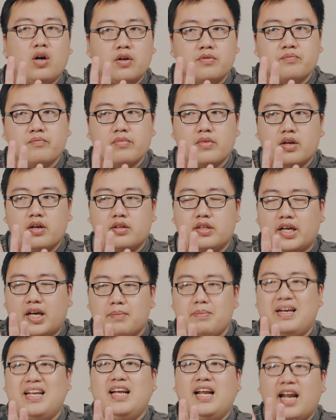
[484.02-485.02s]
hơn. Thì cái
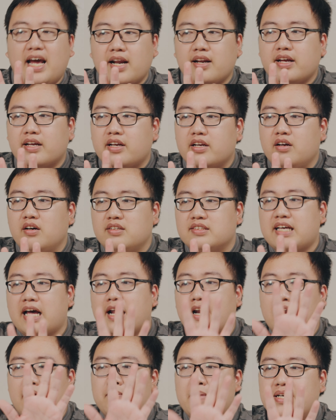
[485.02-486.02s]
mini LED này thì đơn
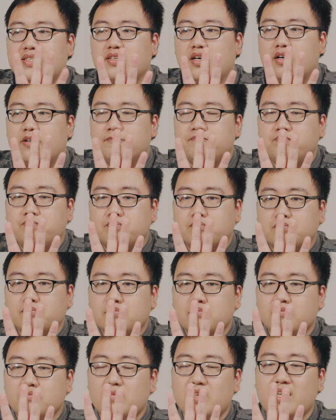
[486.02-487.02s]
giản là bây giờ
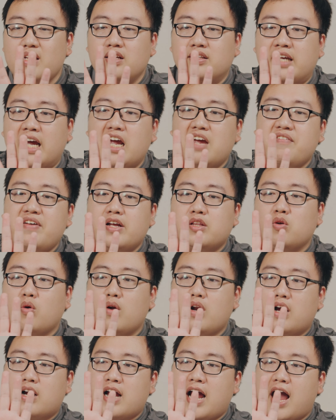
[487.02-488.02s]
thay vì
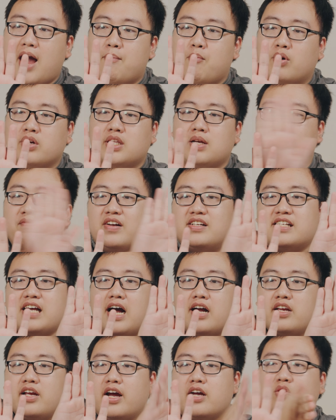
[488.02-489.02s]
tôi là cả một cái tấm phát
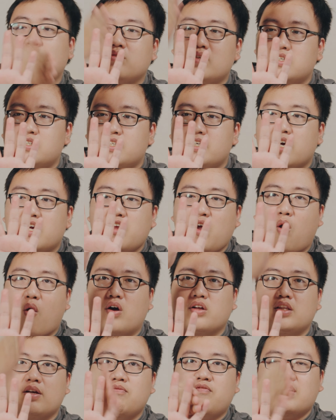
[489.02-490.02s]
sáng như này, tôi sẽ chia nhỏ
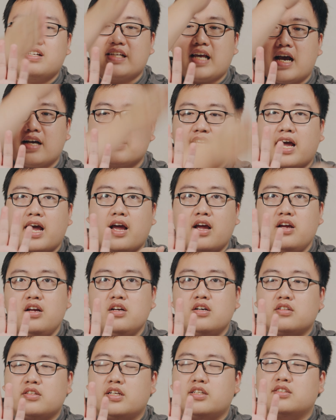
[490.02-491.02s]
các tấm phát sáng ra,
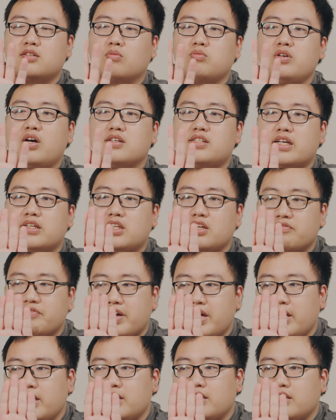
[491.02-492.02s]
thì giống như ở trên
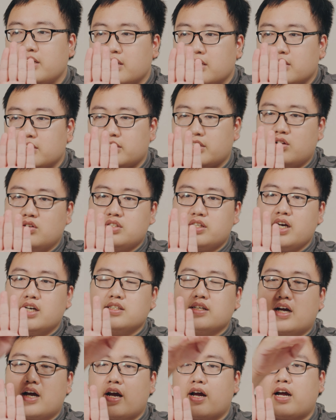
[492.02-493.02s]
tivi thì nó chia
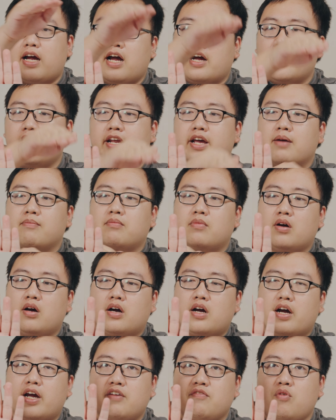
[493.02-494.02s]
ra các cái điểm,
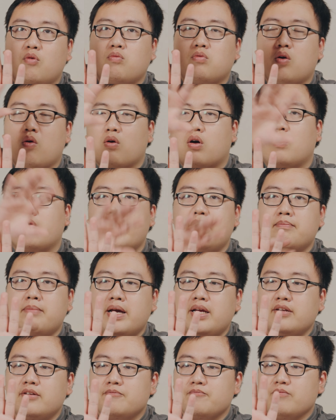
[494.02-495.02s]
các cái vùng local
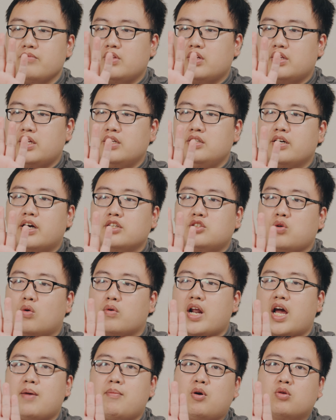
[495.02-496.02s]
dimming, thì những cái chỗ
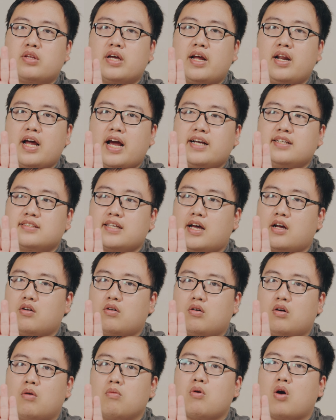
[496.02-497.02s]
nào mà thấy là ánh sáng
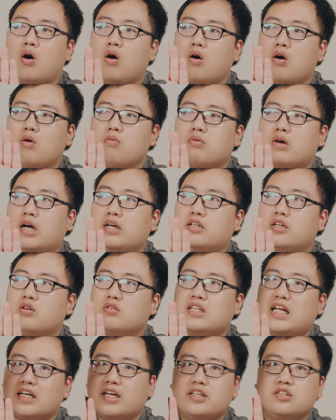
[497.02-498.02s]
nó không cần thì nó
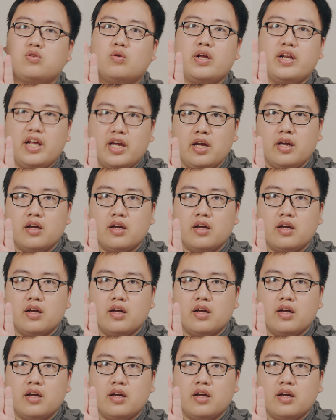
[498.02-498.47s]
tắt cái chỗ đấy